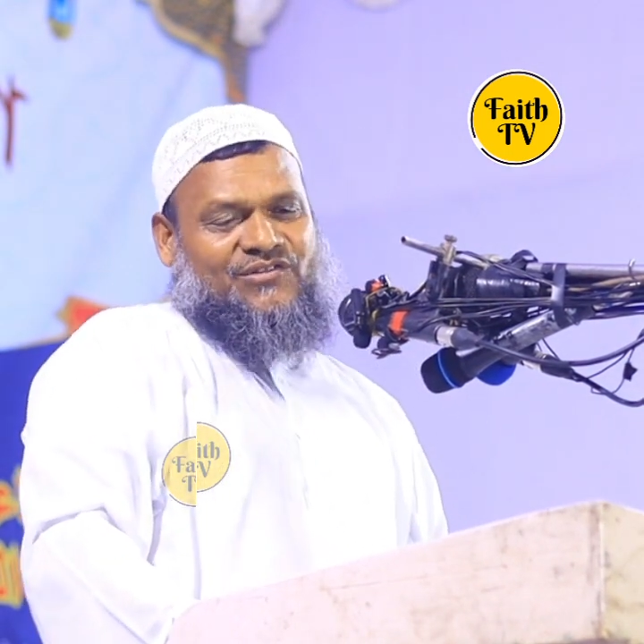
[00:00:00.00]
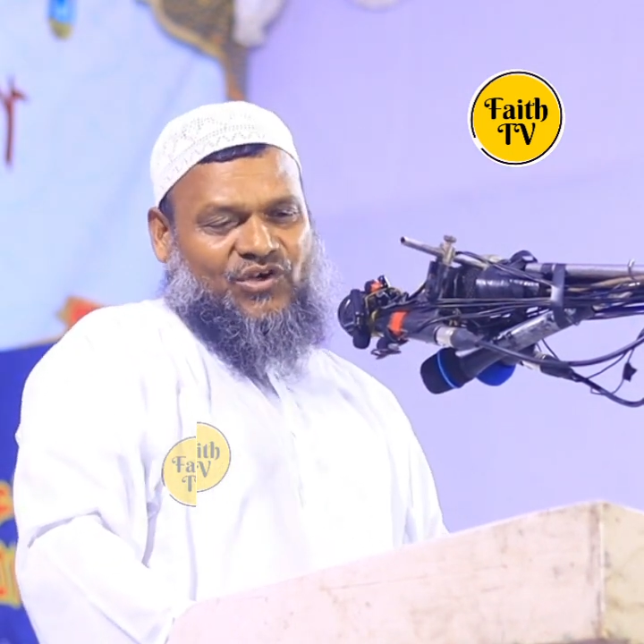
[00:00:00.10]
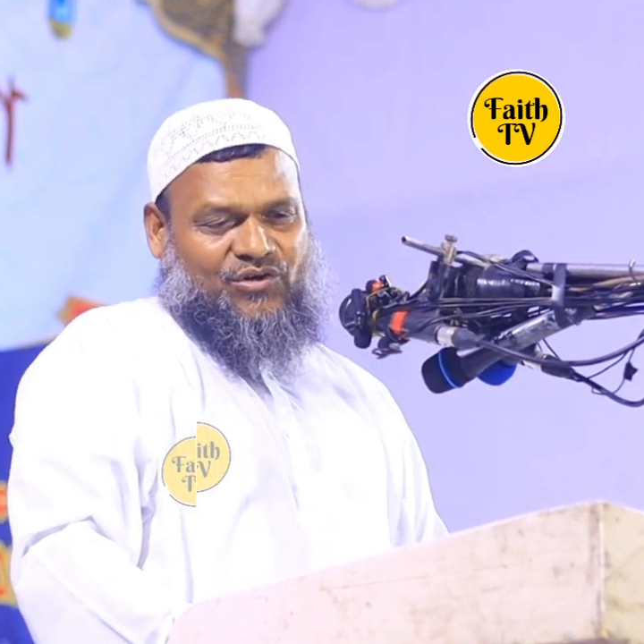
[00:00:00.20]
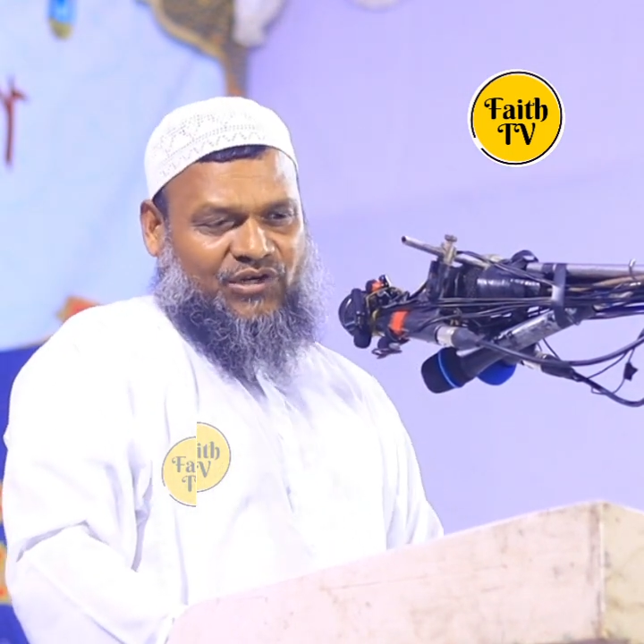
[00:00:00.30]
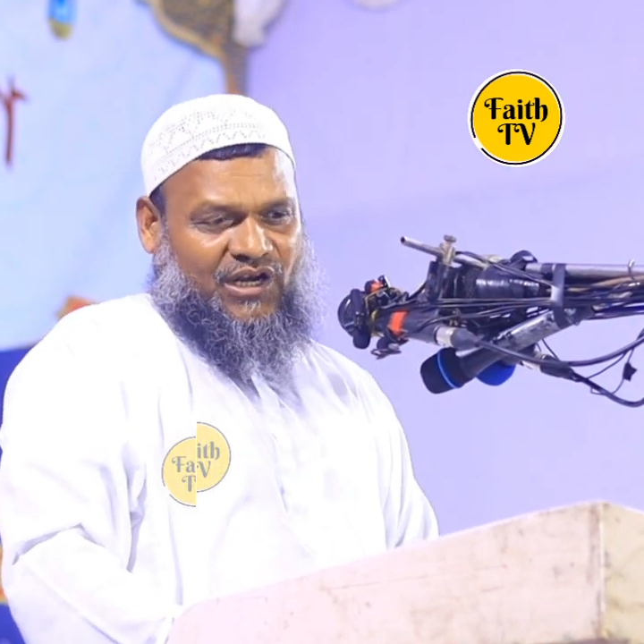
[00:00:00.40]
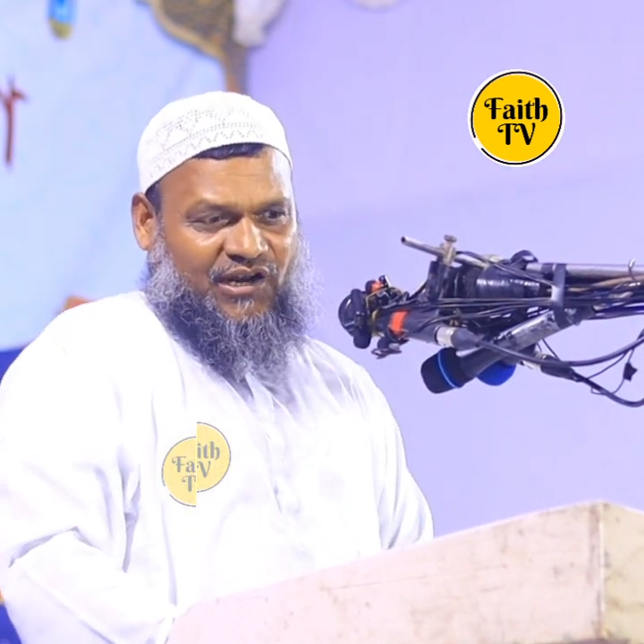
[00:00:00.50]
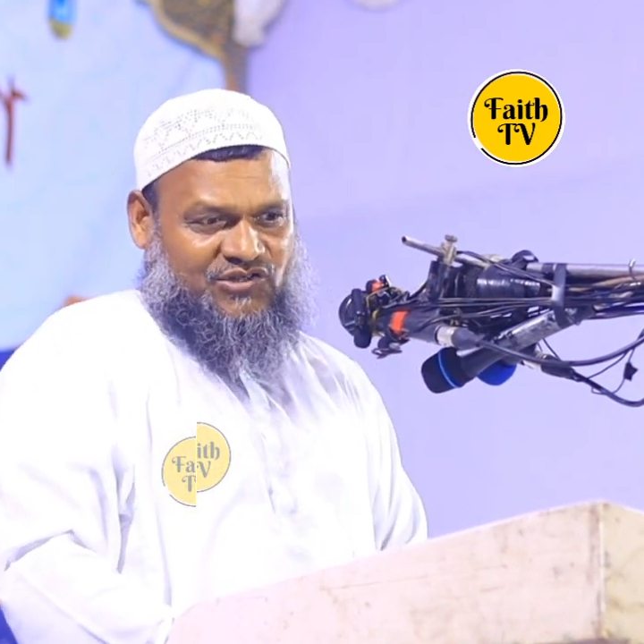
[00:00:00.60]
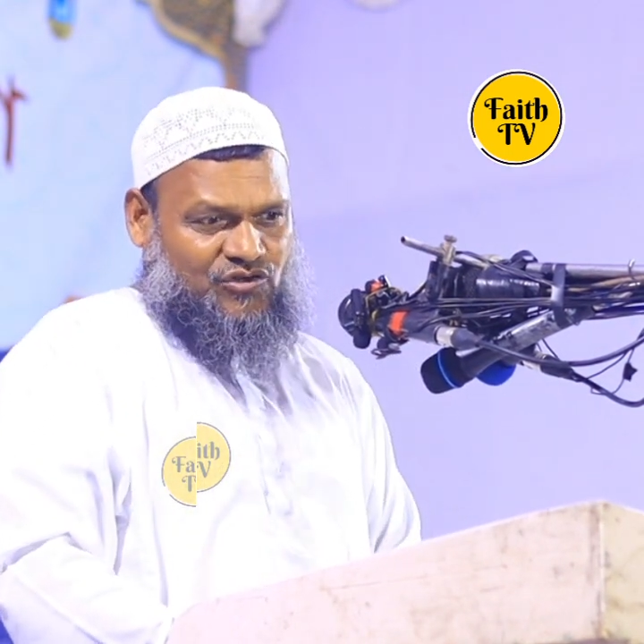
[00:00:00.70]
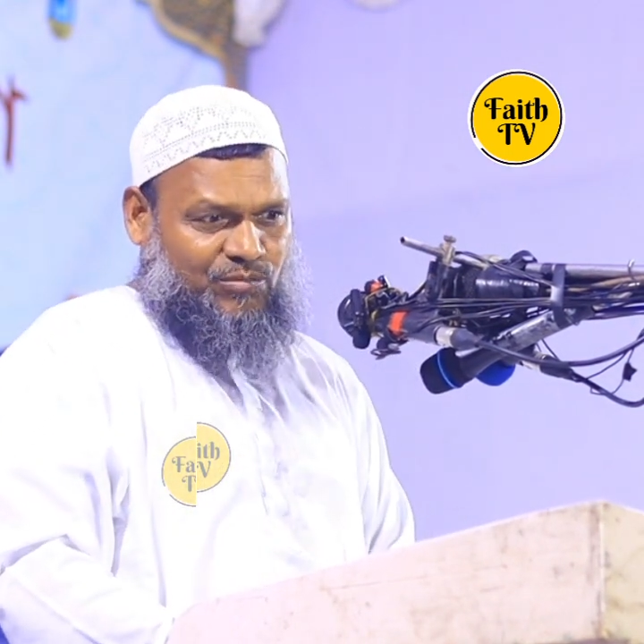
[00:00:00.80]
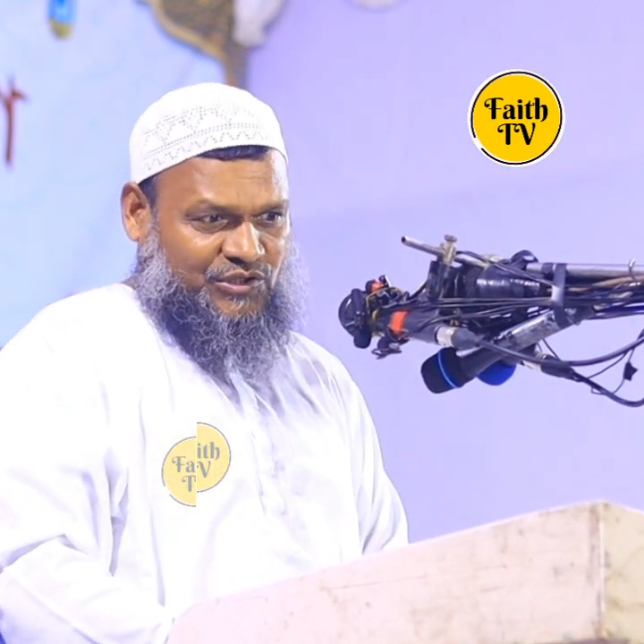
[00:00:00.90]
তখন আল্লাহ
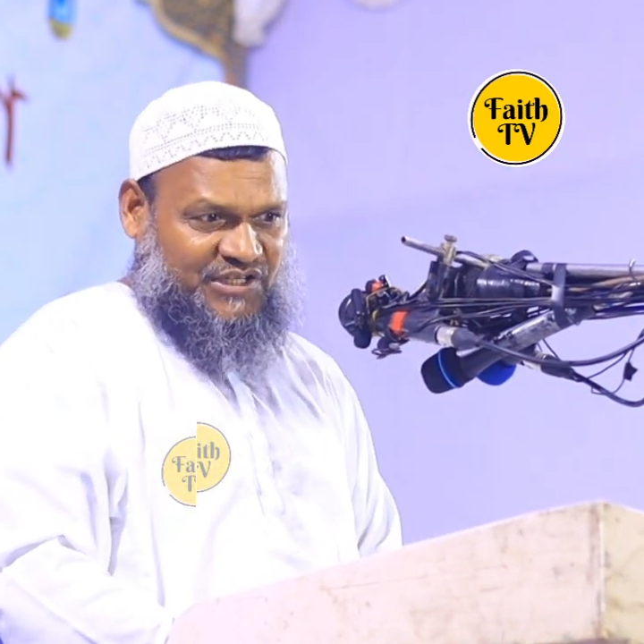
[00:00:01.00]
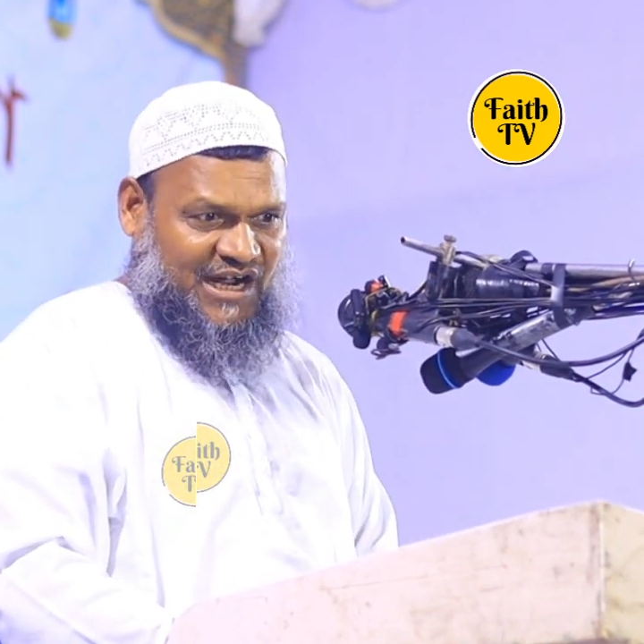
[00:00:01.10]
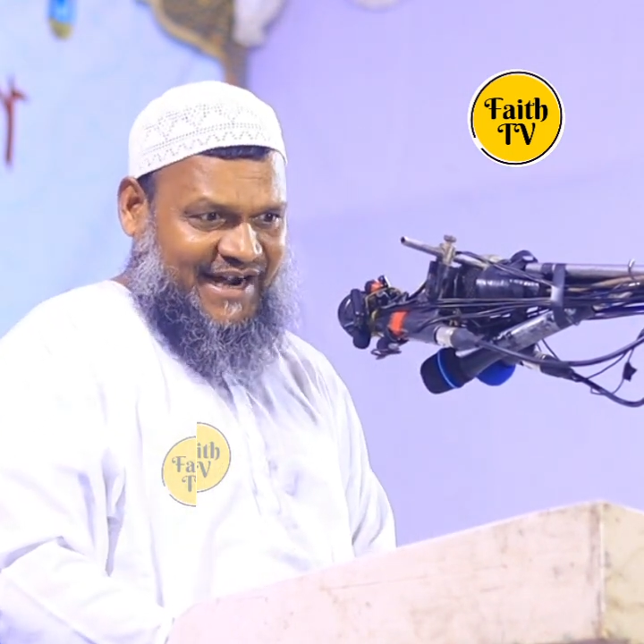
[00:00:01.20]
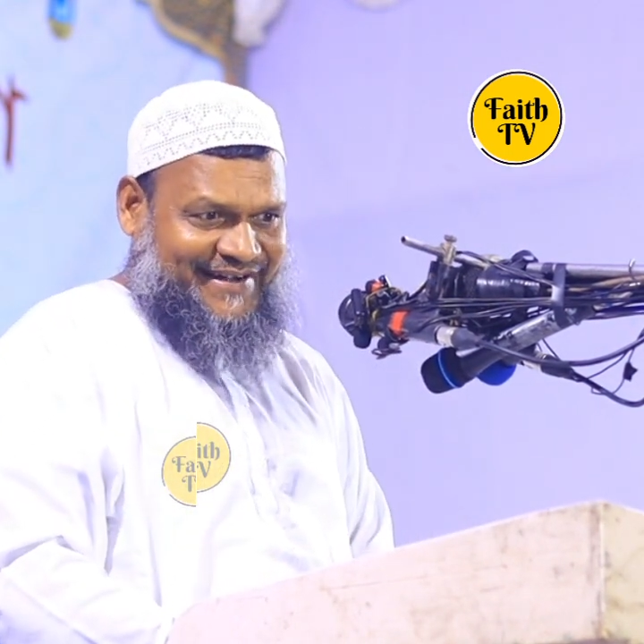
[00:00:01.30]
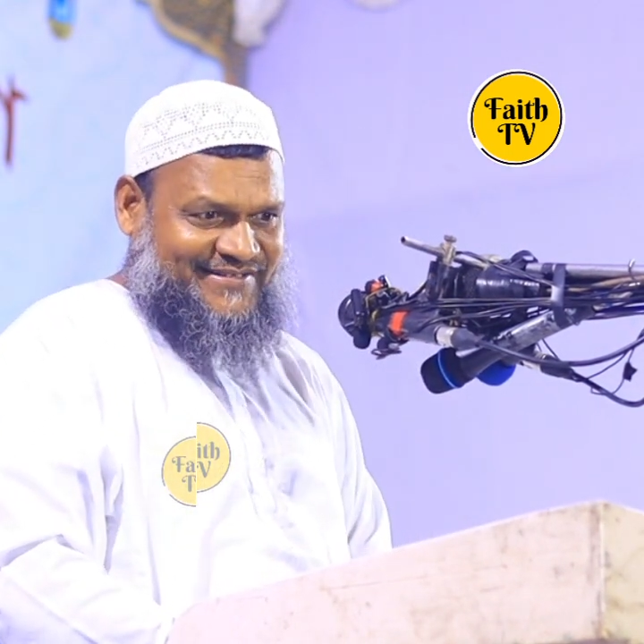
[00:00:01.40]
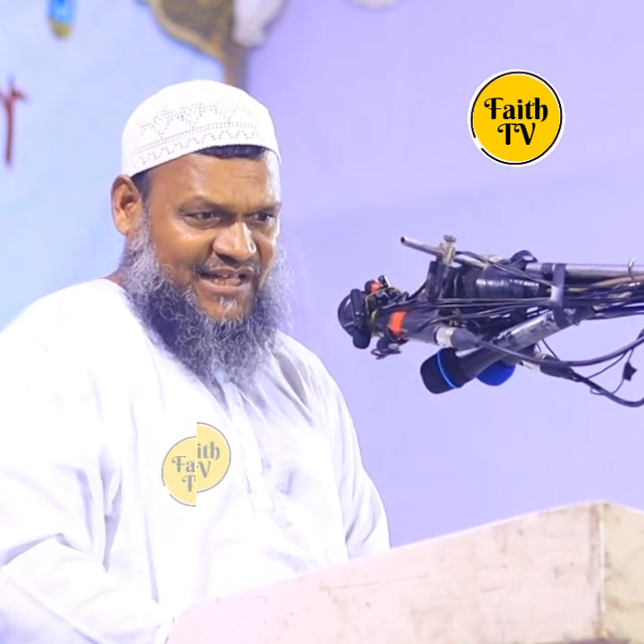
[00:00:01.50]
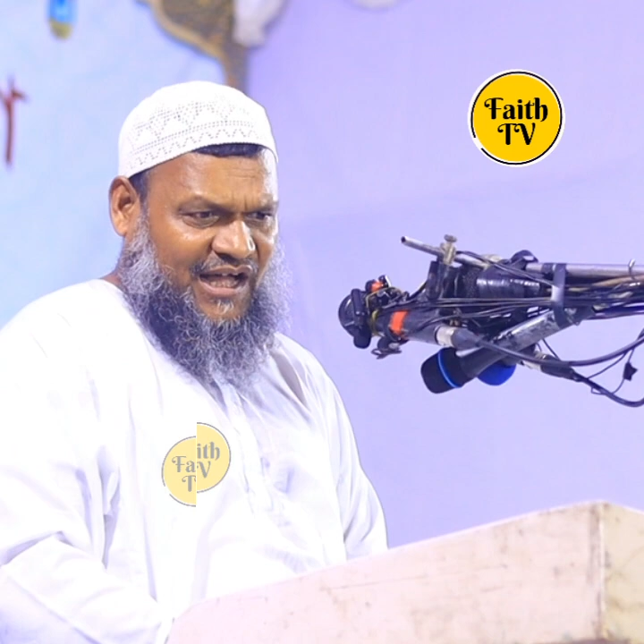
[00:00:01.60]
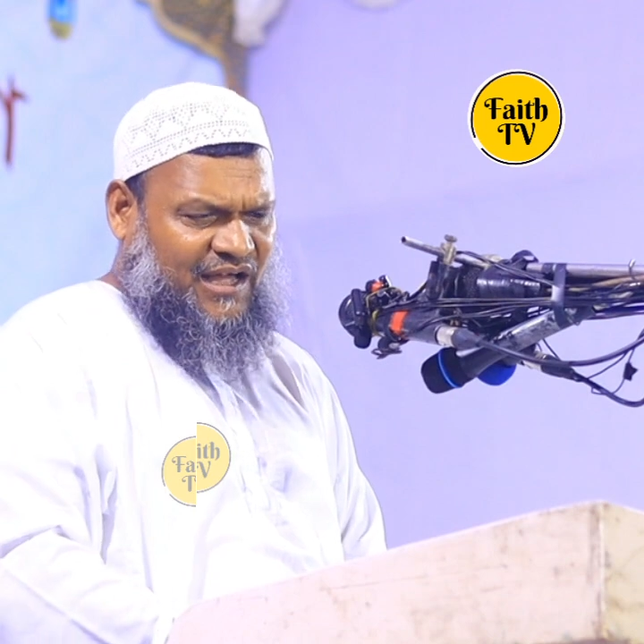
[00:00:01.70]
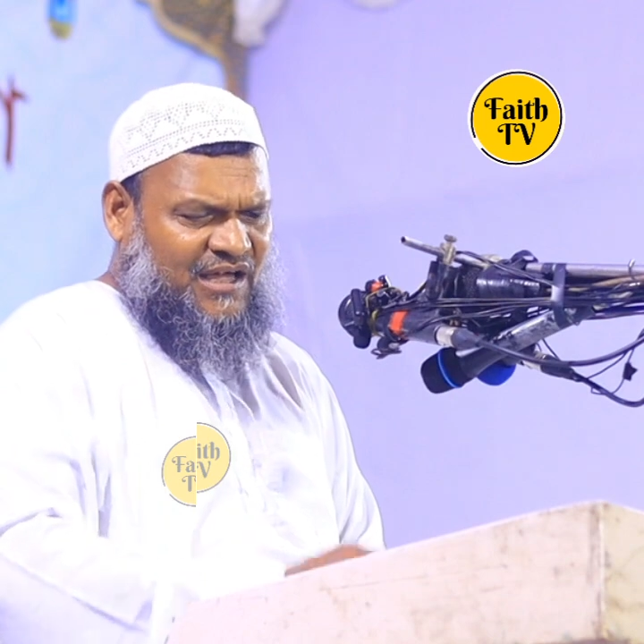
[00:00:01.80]
রসুল বলছেন আয়েসা